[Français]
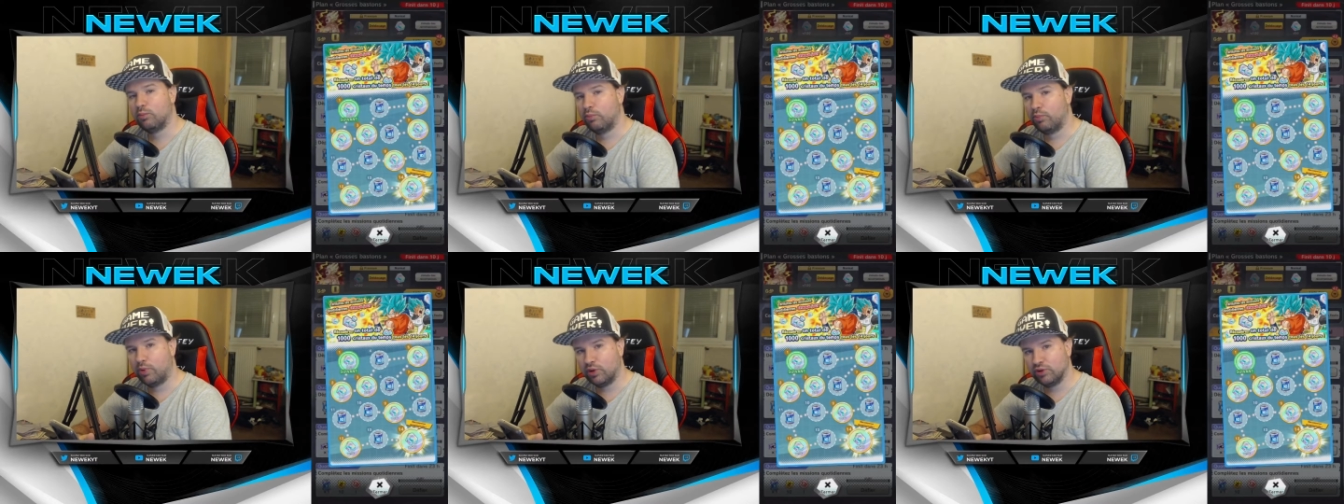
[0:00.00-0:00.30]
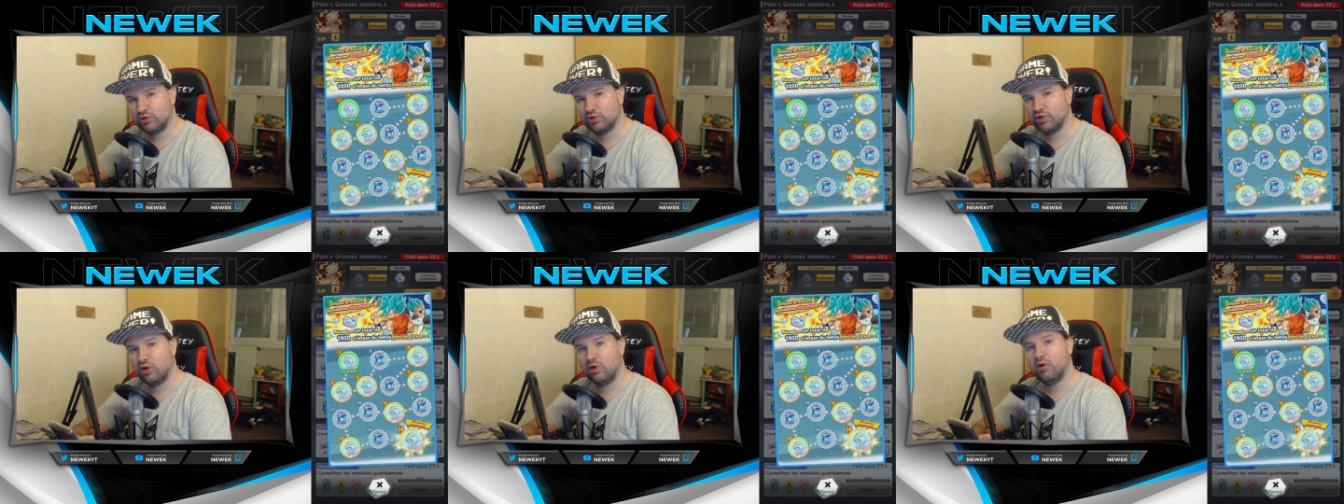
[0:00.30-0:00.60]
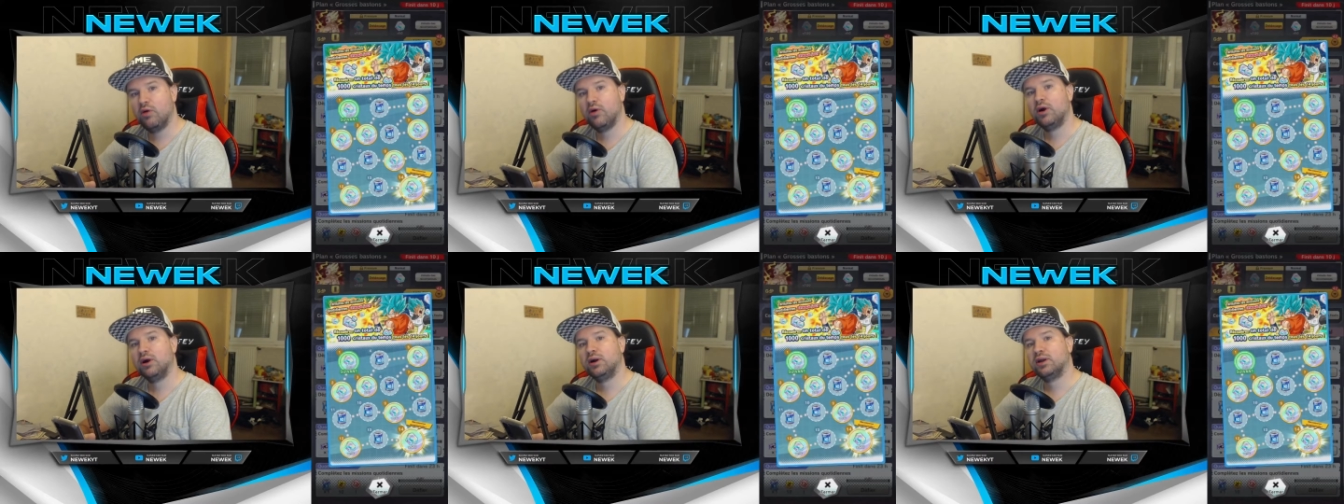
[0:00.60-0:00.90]
pendant
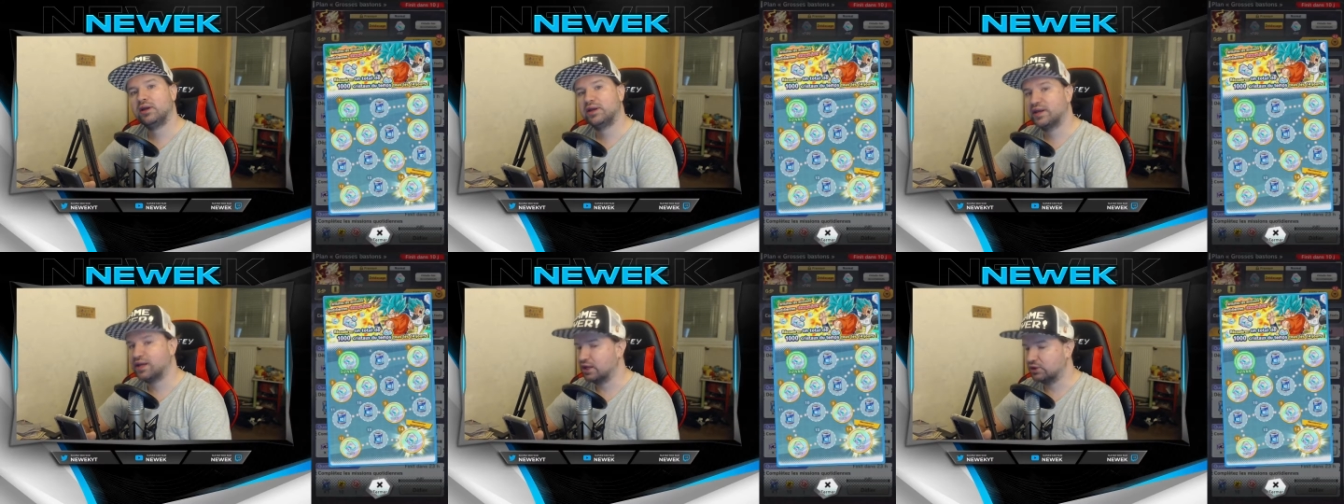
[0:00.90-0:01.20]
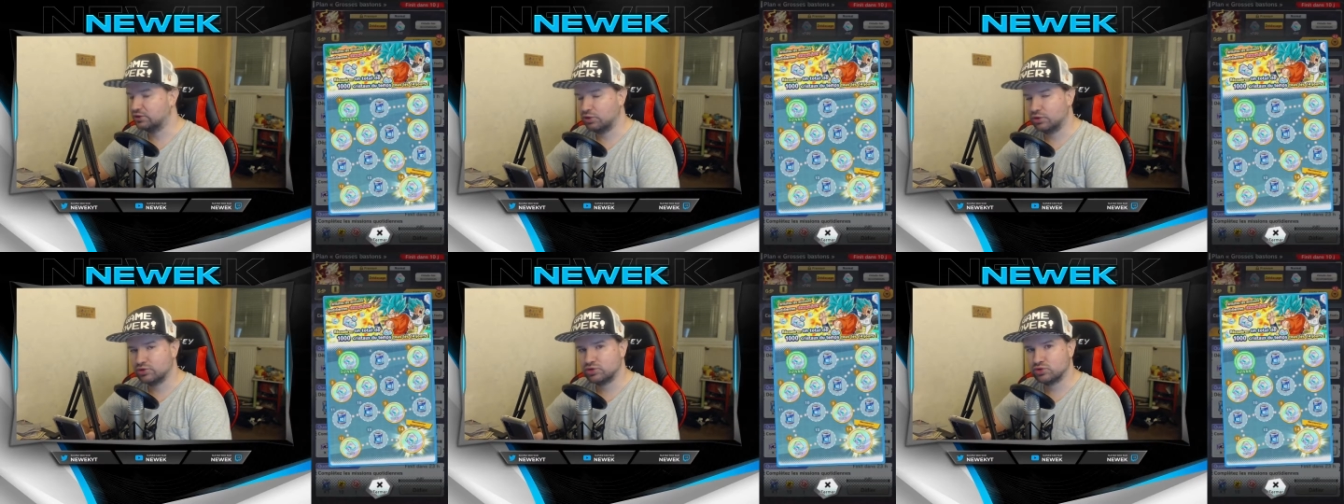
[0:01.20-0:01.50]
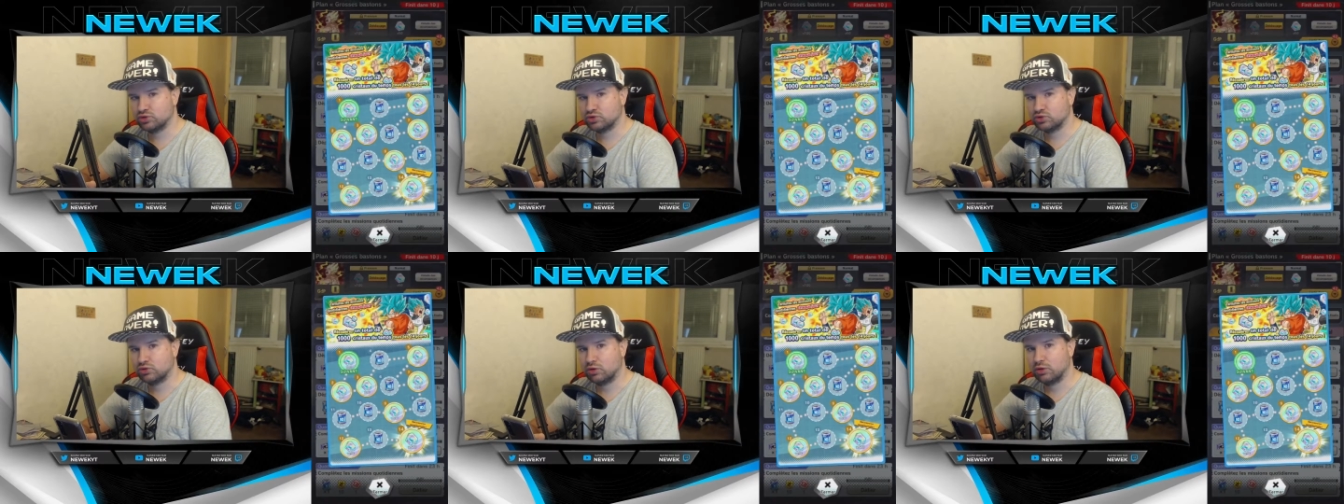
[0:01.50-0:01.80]
14
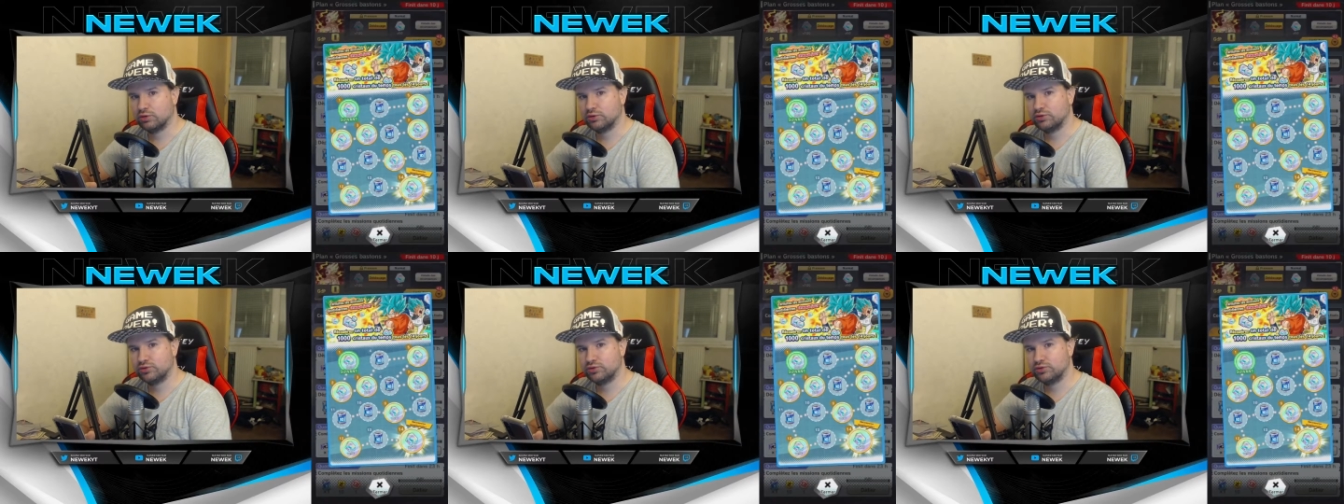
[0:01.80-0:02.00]
jours.